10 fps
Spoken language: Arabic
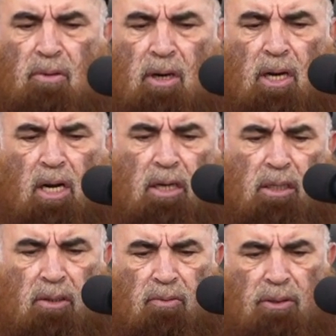وعلى
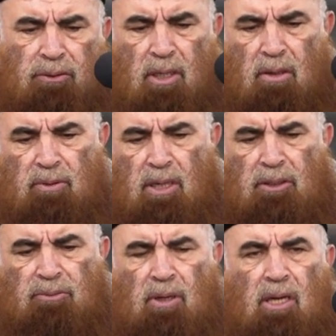آله
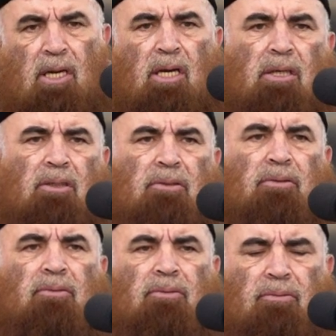وأصحابه أجمعين
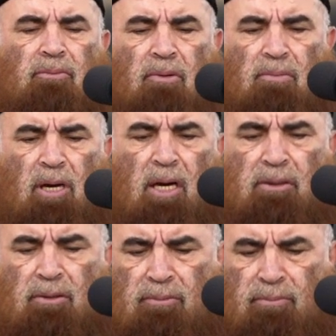وبعد